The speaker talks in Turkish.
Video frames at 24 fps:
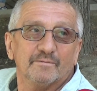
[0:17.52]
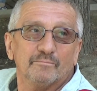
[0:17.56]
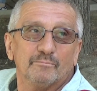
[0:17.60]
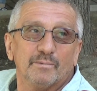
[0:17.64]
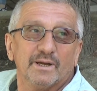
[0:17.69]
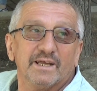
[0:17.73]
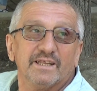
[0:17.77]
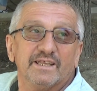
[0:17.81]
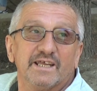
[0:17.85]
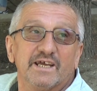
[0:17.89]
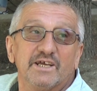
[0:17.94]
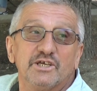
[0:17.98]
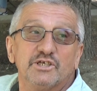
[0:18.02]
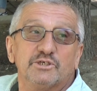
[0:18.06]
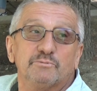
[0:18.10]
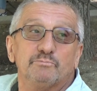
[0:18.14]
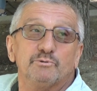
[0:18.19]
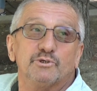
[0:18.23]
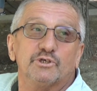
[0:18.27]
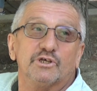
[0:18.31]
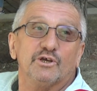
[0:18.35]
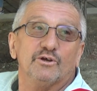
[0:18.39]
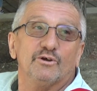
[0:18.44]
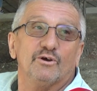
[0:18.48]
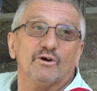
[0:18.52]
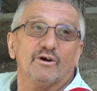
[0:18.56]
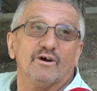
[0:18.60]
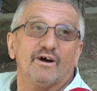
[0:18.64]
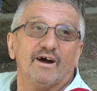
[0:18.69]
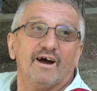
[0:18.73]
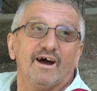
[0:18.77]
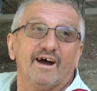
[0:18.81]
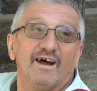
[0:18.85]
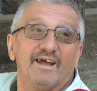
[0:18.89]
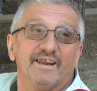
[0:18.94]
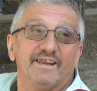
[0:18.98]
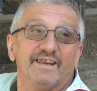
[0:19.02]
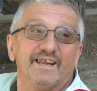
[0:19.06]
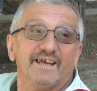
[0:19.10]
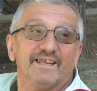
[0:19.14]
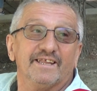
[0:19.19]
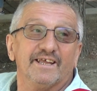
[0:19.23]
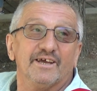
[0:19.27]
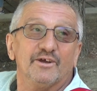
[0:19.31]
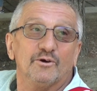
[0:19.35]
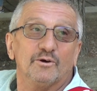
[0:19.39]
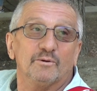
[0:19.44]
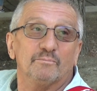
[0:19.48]
Bende hiçbir şey yok.
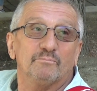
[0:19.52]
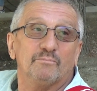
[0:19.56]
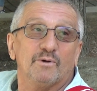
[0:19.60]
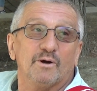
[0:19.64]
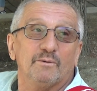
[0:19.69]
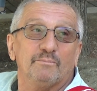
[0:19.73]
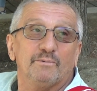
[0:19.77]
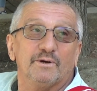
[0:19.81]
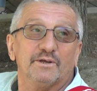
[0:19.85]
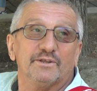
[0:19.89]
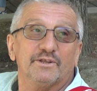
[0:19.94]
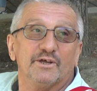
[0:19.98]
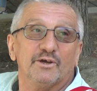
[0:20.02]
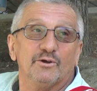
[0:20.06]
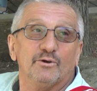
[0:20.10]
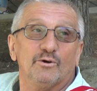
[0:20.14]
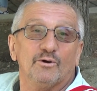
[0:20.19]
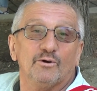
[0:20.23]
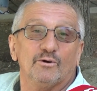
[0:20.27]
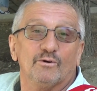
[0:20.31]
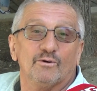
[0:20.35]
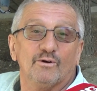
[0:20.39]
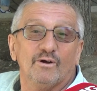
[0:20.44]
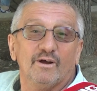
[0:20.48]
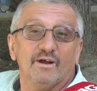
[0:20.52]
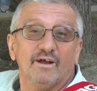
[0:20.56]
Anne de yok, baba da yok.